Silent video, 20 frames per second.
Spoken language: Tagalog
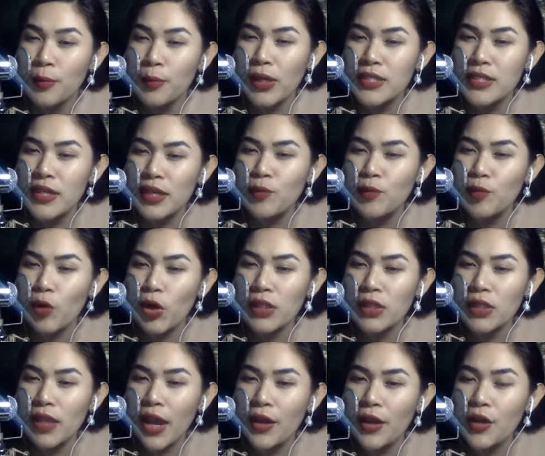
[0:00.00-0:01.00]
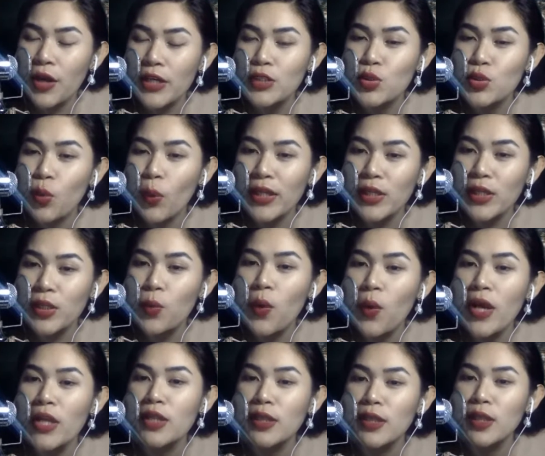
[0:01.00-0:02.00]
President Rod Lionheart 21
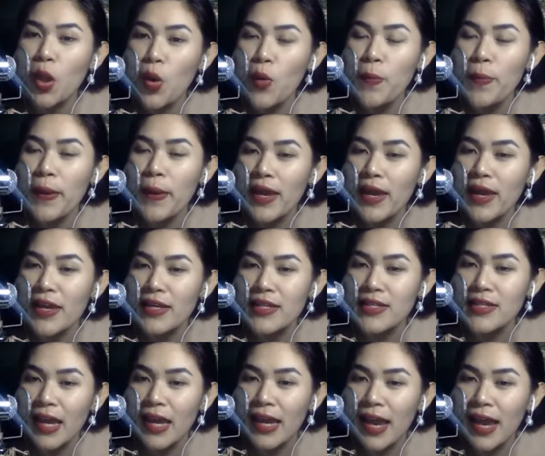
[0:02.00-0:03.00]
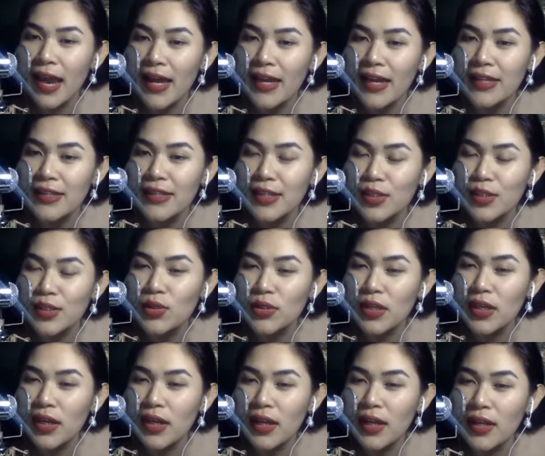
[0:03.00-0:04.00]
Lopez. Ayan, nandito
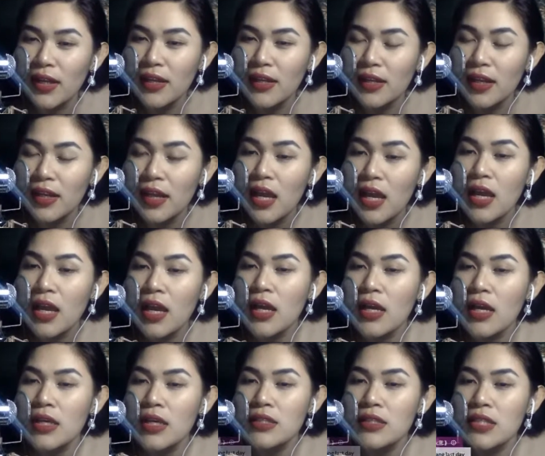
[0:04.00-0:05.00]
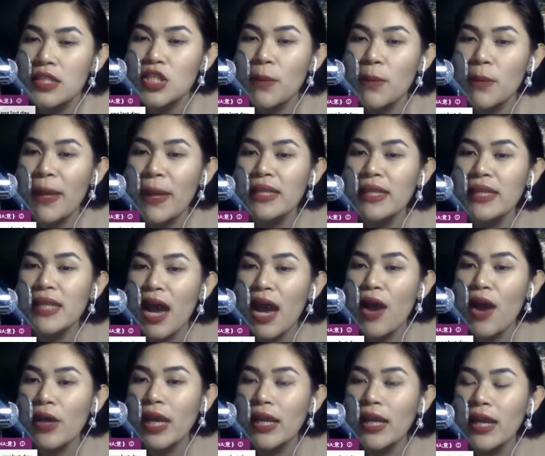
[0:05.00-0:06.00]
na rin. Sa Japan
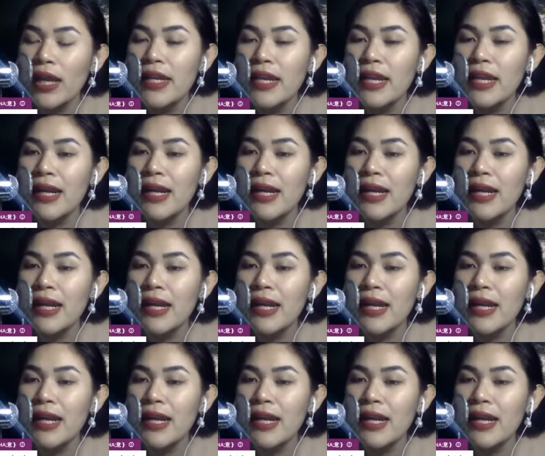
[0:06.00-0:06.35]
daw, kailan